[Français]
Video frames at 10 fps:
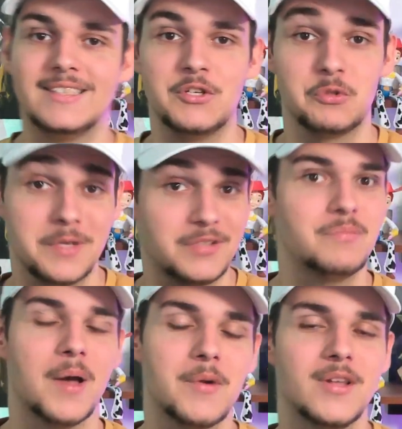jouait
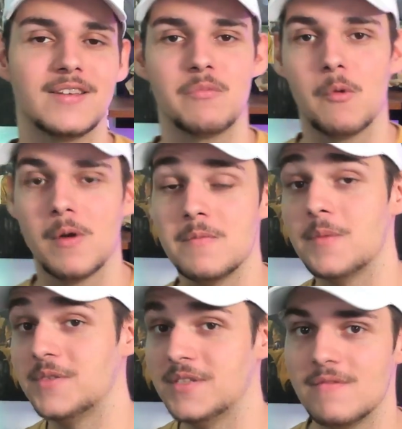Superman à ce moment-là,
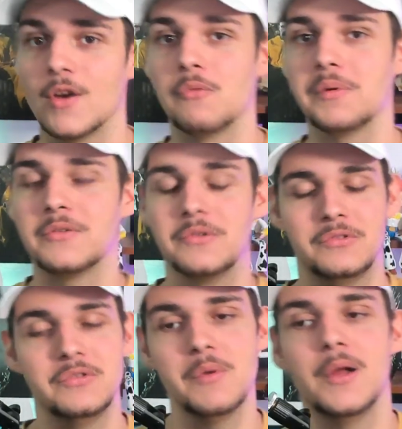même s'ils avaient repris le
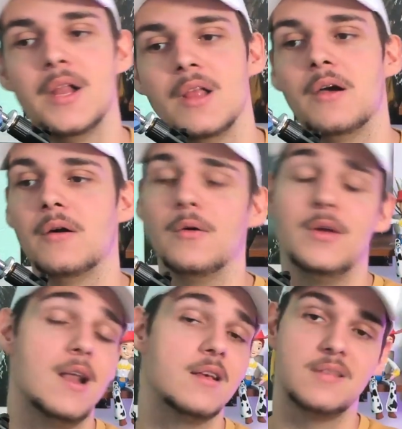costume. Euh,
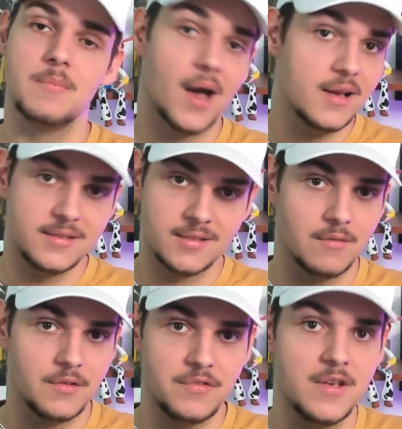et là c'est pareil, ça
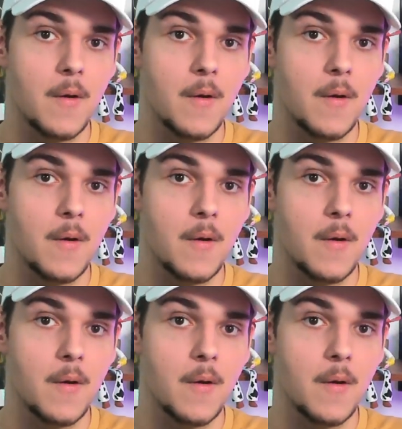avait fait